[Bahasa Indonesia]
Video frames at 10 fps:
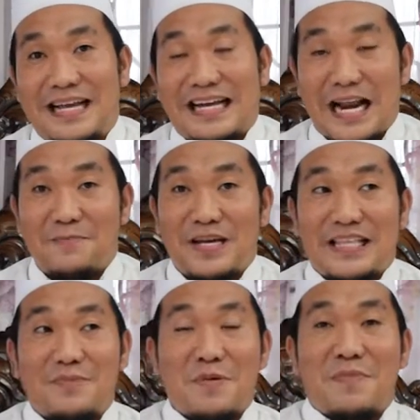Kenapa
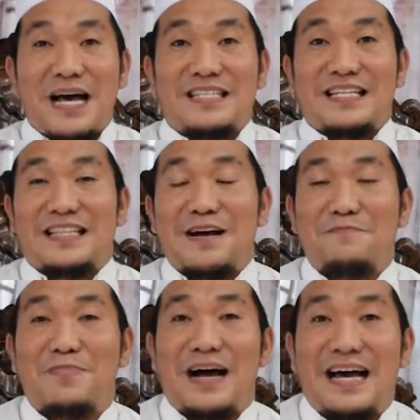kita membahas tentang
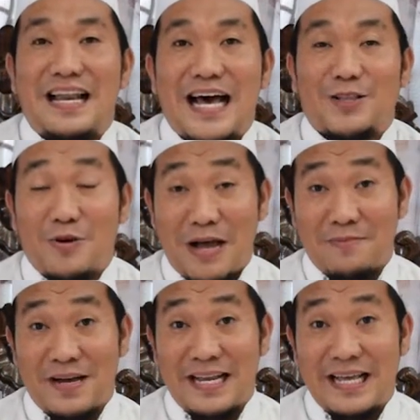pahala atau
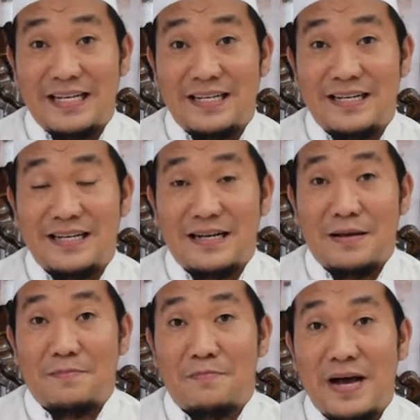amalan
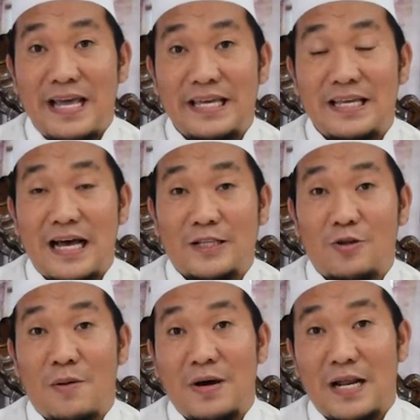baik
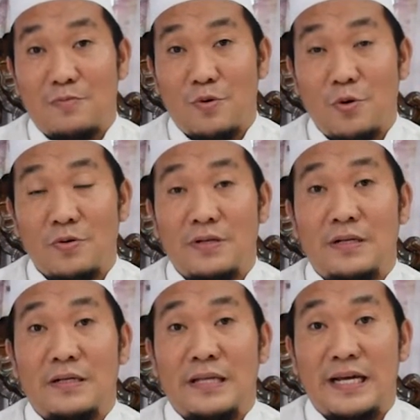atau amalan buruk
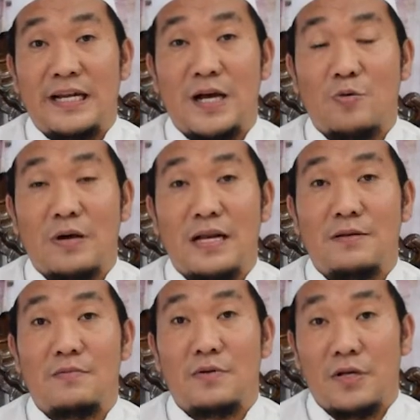yang dilakukan
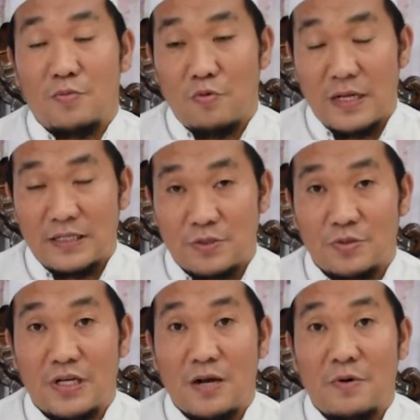di bulan
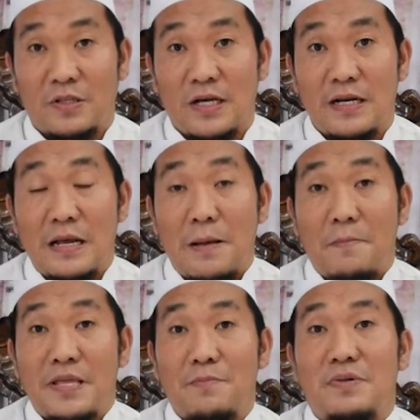suci Ramadan
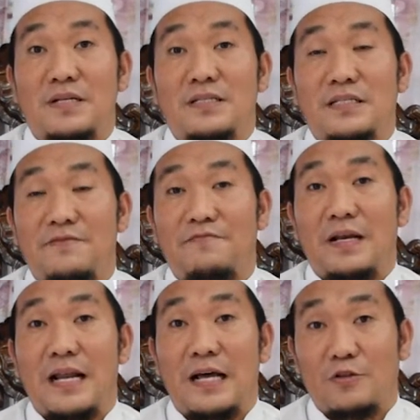yang
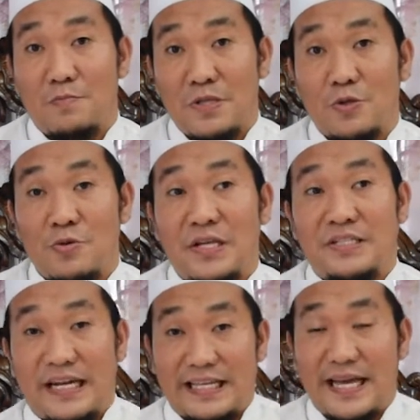bersifat atau bentuknya
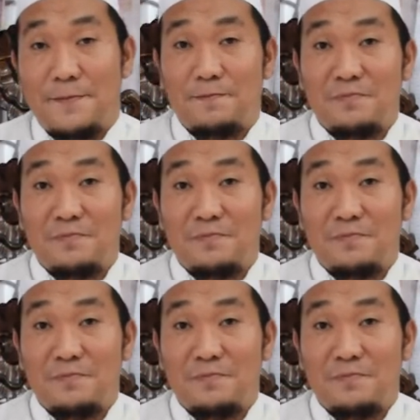jariah?